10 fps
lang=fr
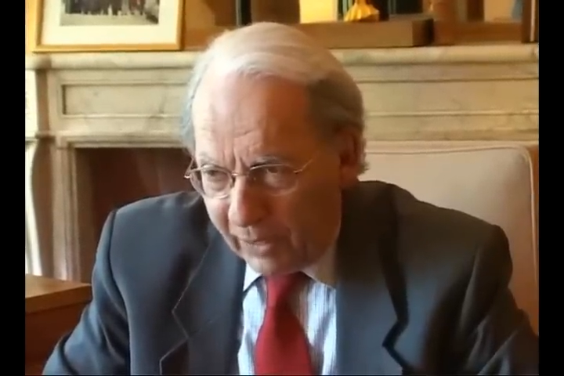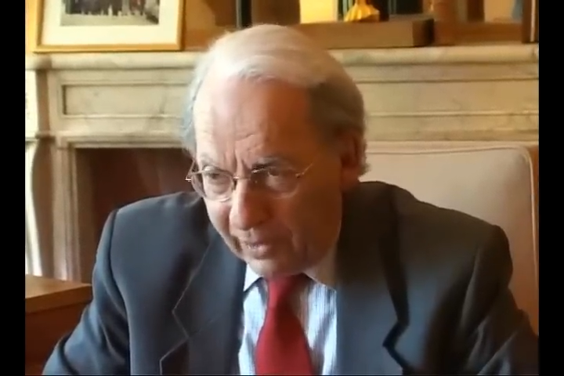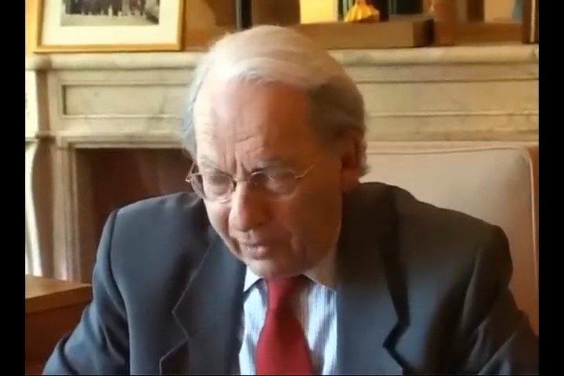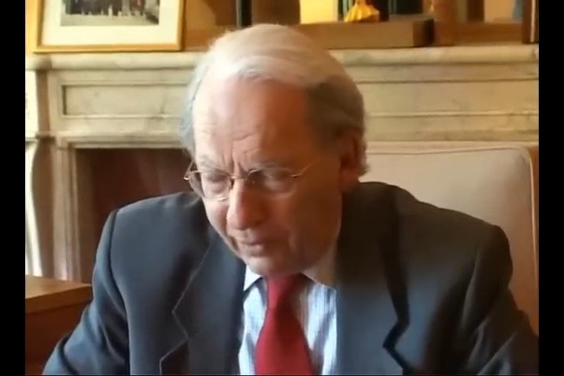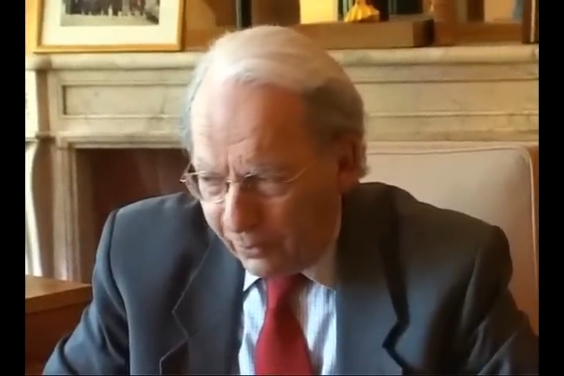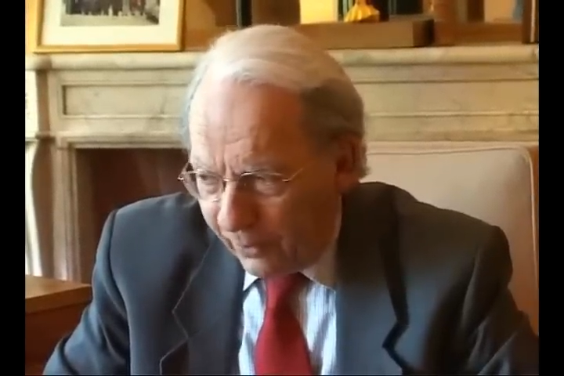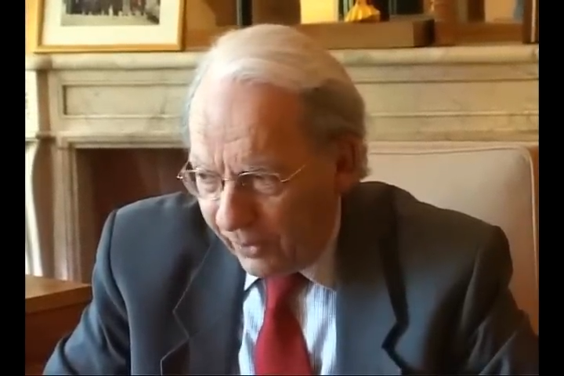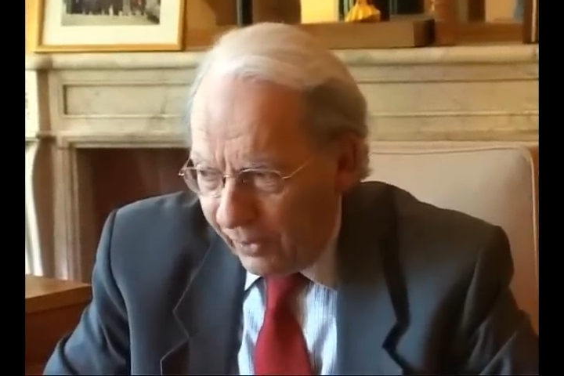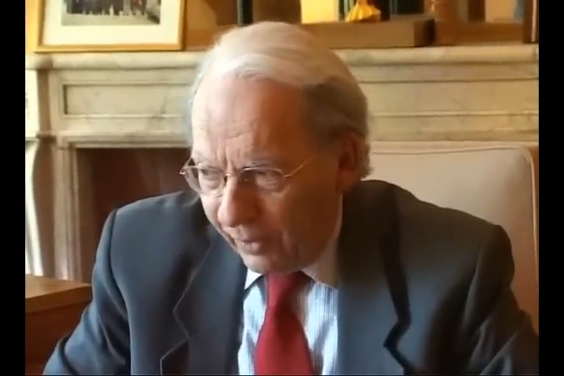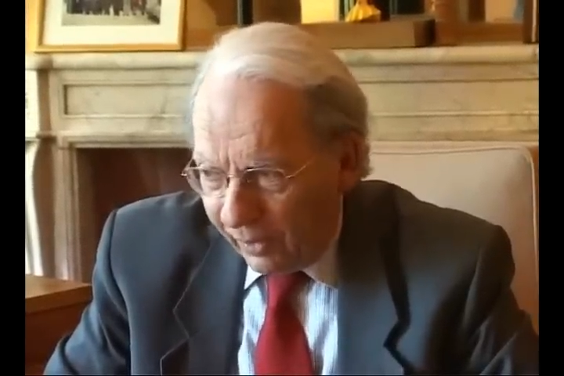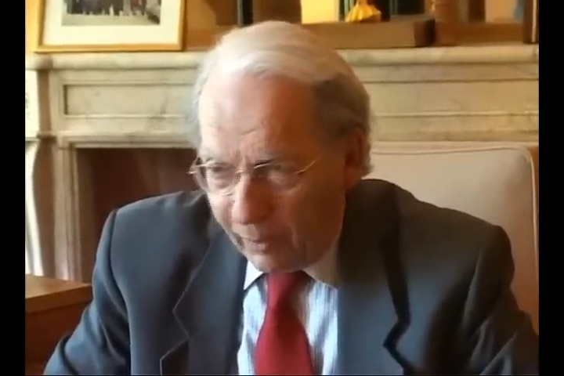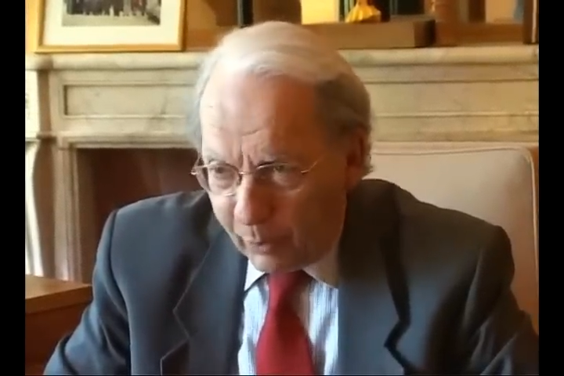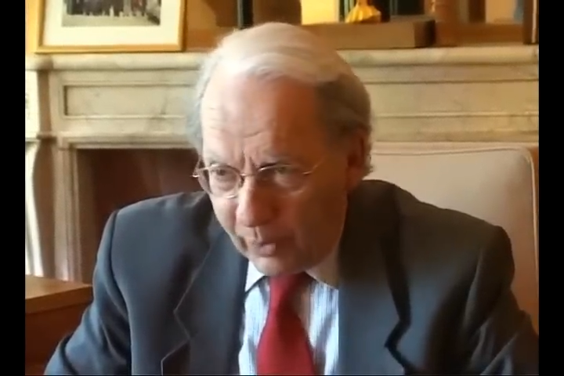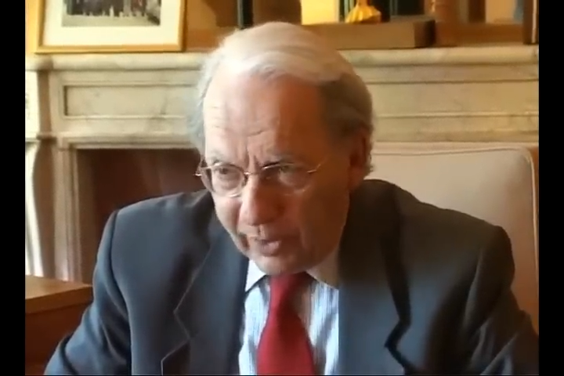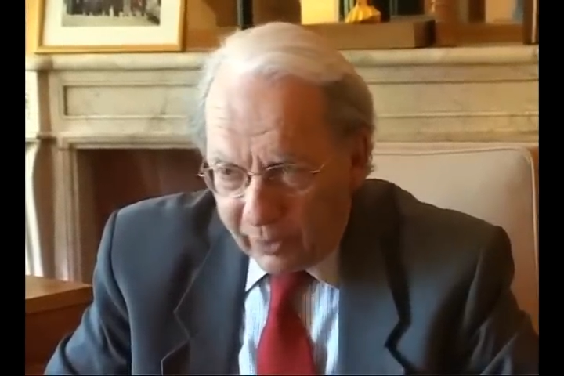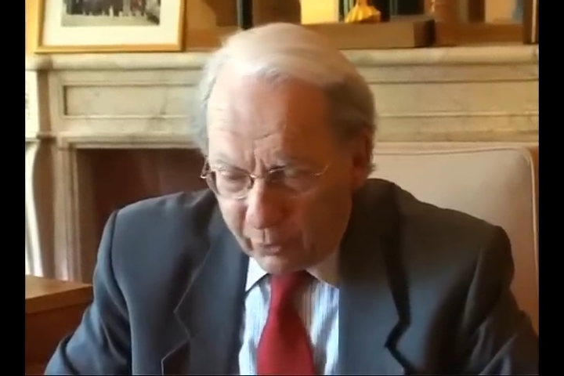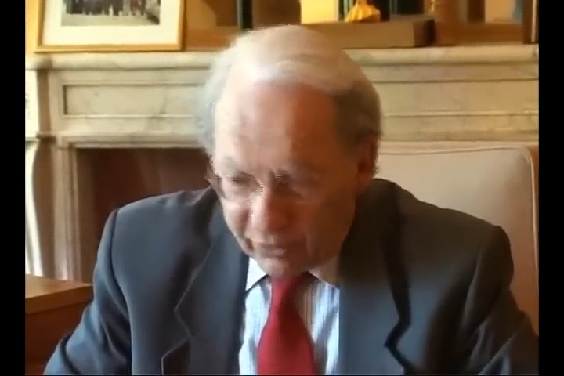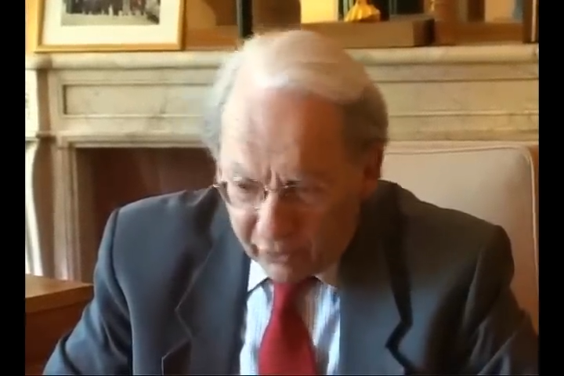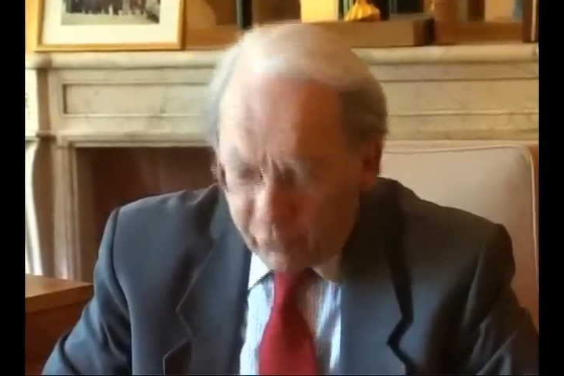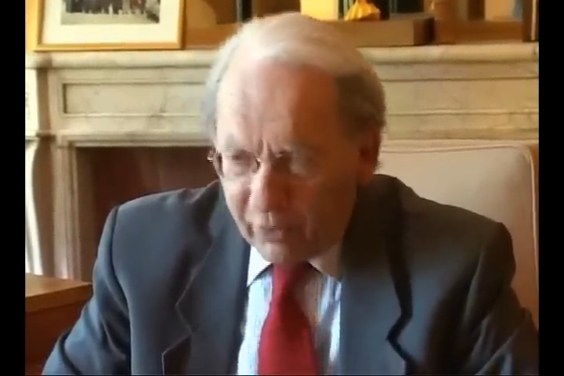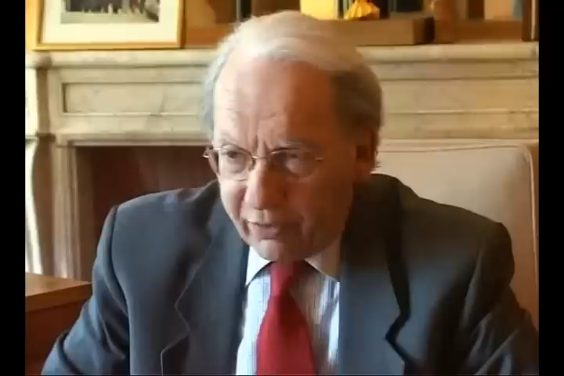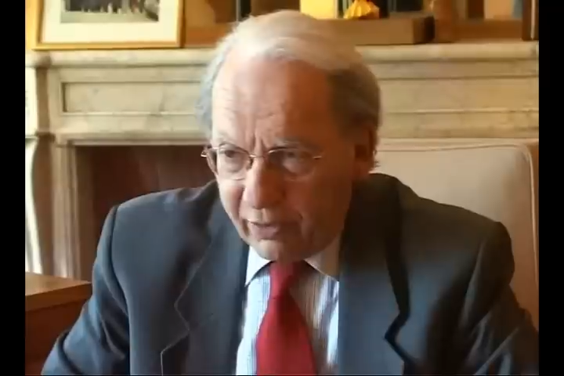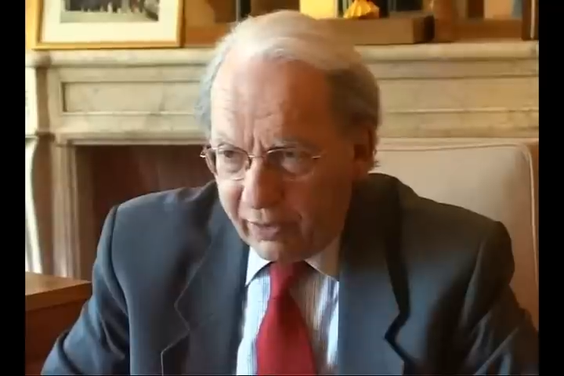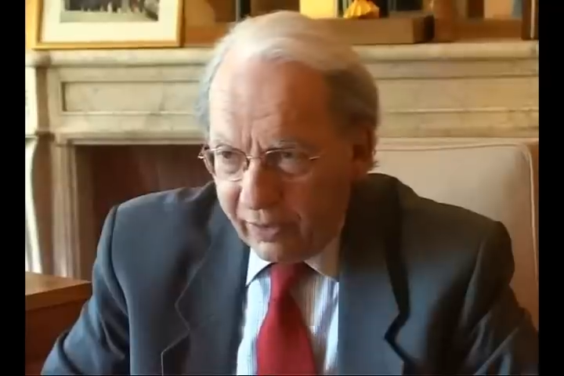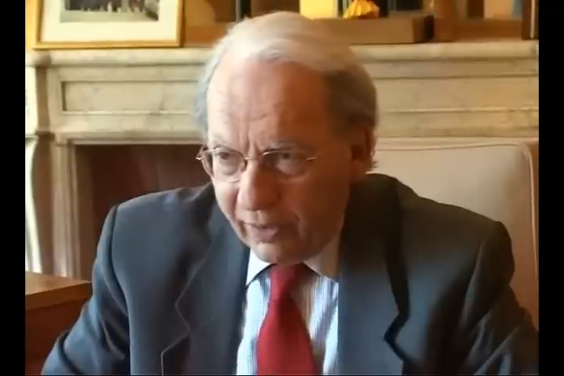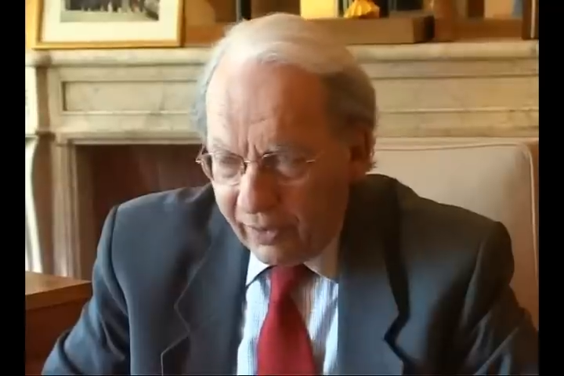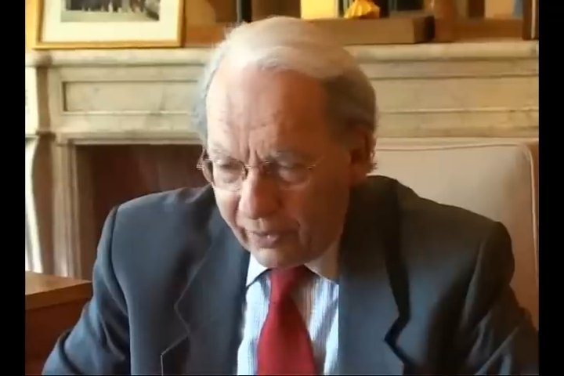maligne, rappelé que cette fois-ci,